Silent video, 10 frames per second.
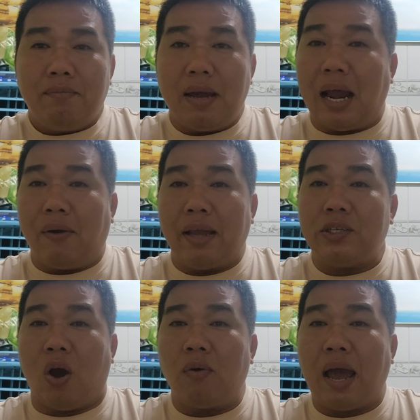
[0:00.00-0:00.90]
mới đầu
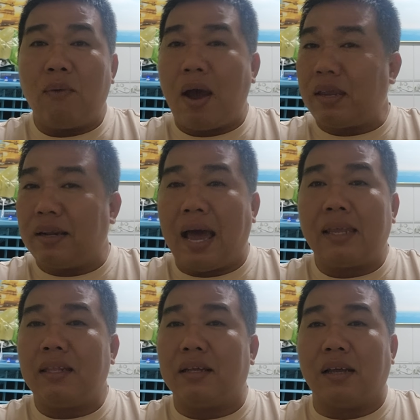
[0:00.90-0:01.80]
thấy sổ đá quá trời
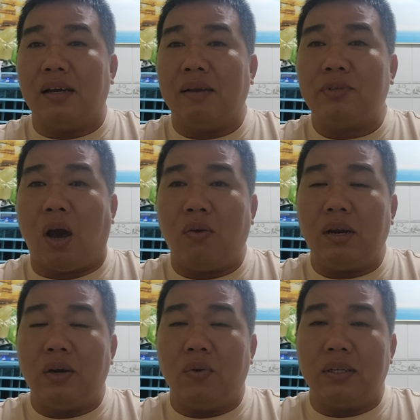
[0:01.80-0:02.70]
đá chứ từ từ em
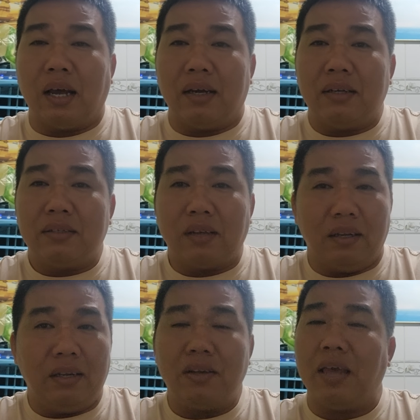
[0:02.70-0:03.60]
sổ lên nuôi từ từ
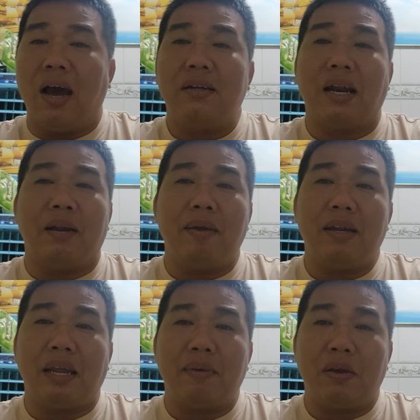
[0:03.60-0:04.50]
tự nhiên nó dở là biết
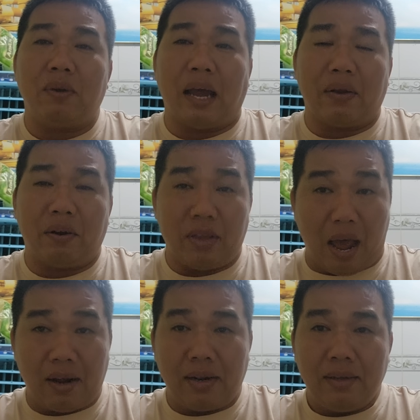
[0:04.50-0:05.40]
em thấy con gà con nó
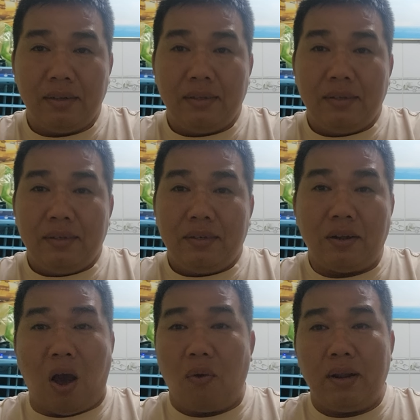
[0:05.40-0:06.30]
dở rồi
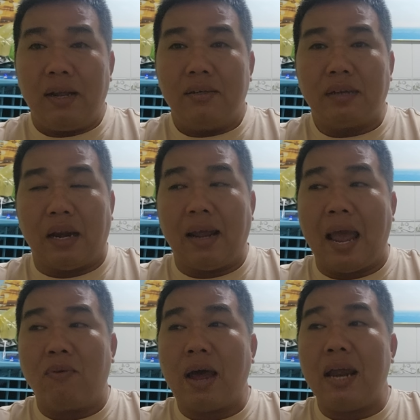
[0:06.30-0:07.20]
nó ngộ vậy đó tại nó
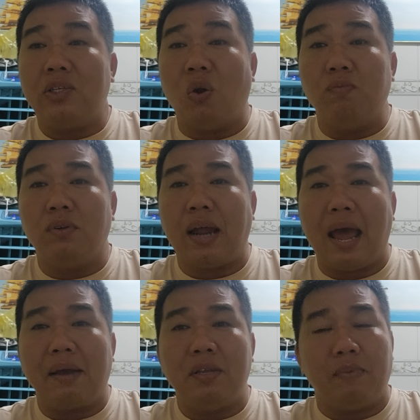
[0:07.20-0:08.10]
háo đá nó sung nó
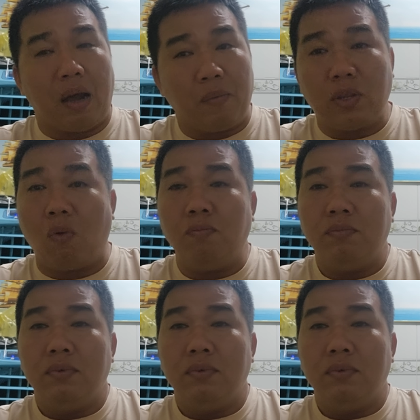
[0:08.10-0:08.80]
đá nhưng mà không có trúng